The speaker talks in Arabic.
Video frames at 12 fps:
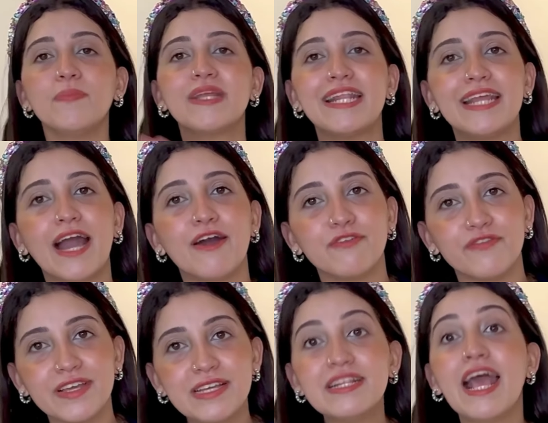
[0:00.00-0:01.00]
بتليق
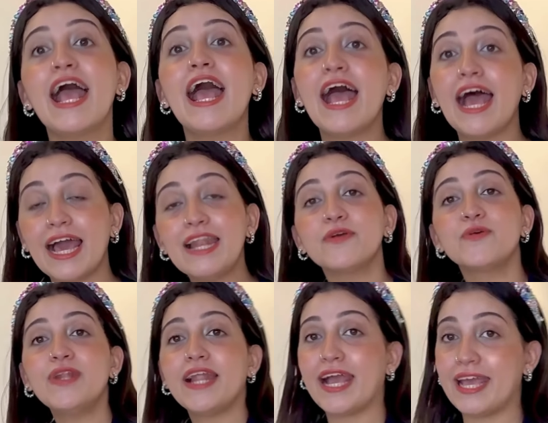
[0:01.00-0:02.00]
حرفيا على
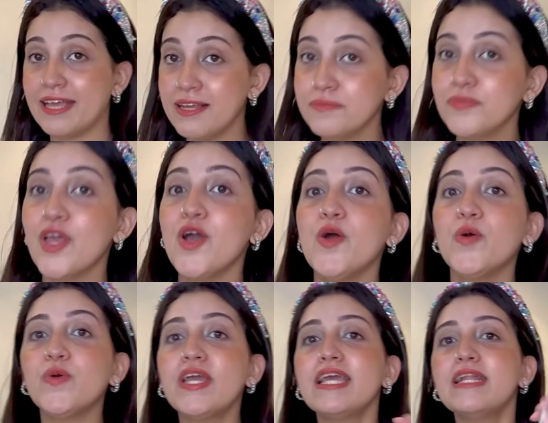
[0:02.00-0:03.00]
كل حاجه
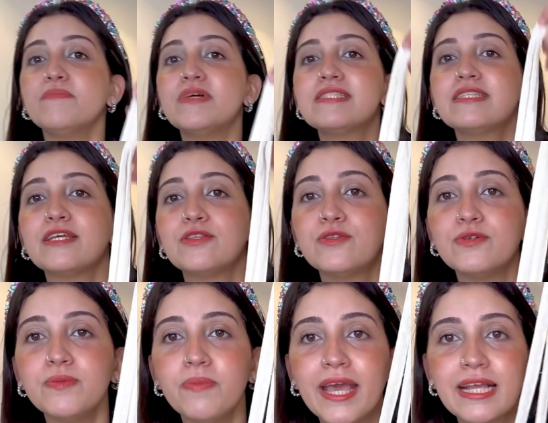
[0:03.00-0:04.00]
ولبست
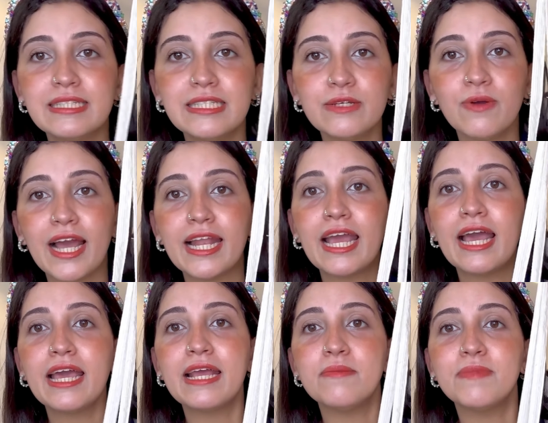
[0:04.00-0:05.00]
التوت باك دي
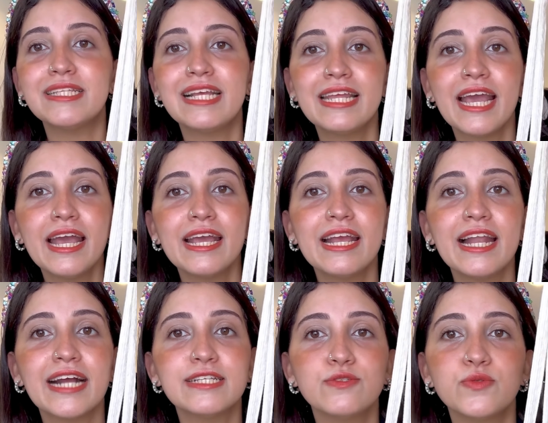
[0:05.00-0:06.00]
وعليها الميداليه
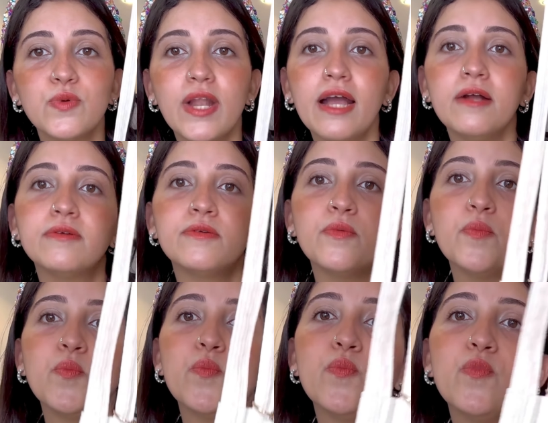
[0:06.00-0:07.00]
العسوله
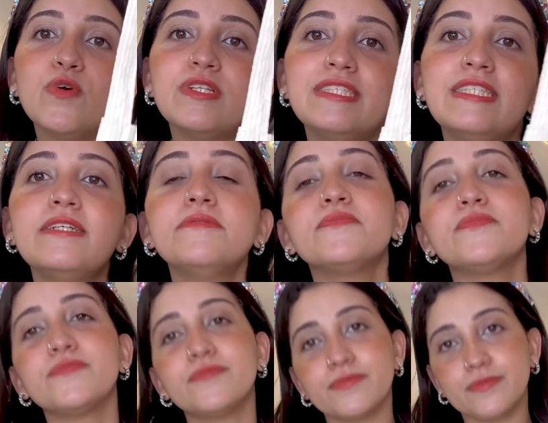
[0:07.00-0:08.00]
مود دي
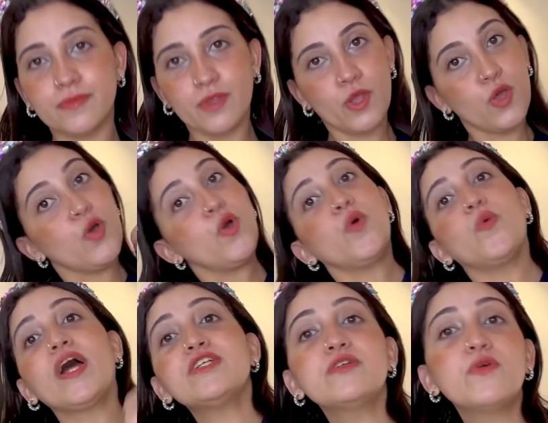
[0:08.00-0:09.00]

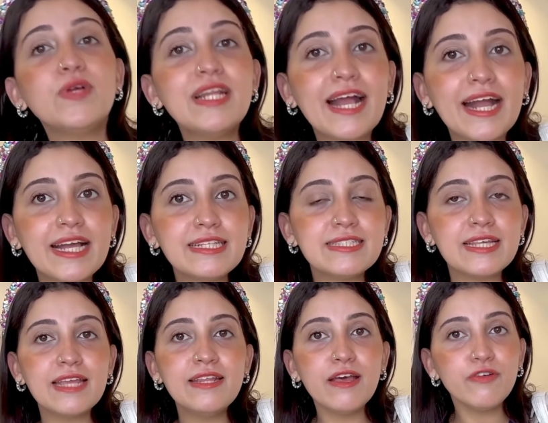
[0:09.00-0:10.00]
وعشان كل الحاجات
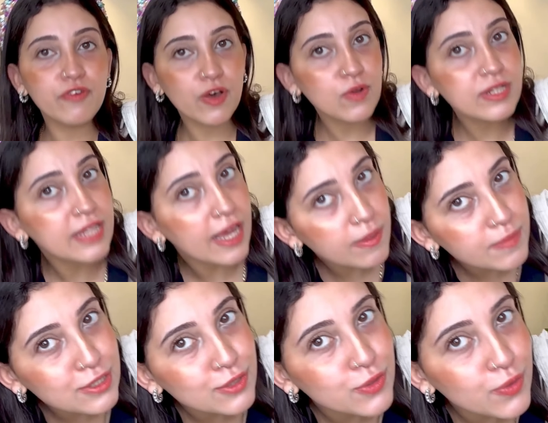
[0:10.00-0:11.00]
ساده فقلت
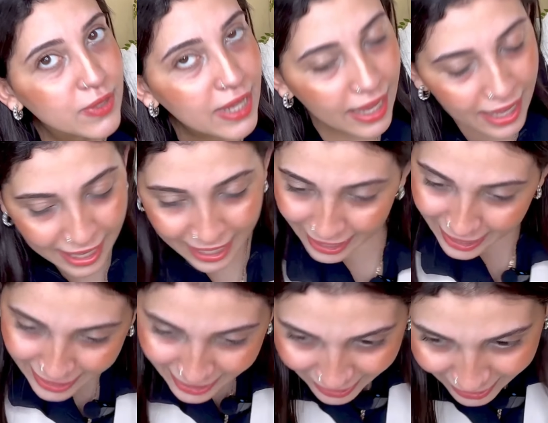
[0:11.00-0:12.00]
البس التوكه
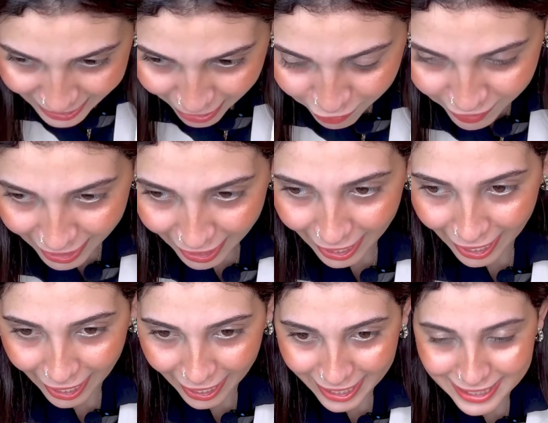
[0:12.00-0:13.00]
اللي هي فيها
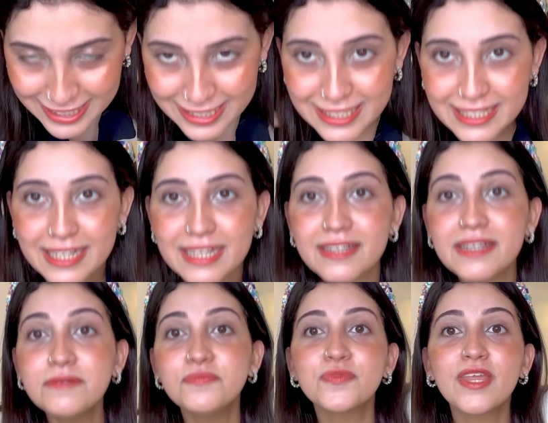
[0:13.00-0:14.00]
حاجات كتيره كده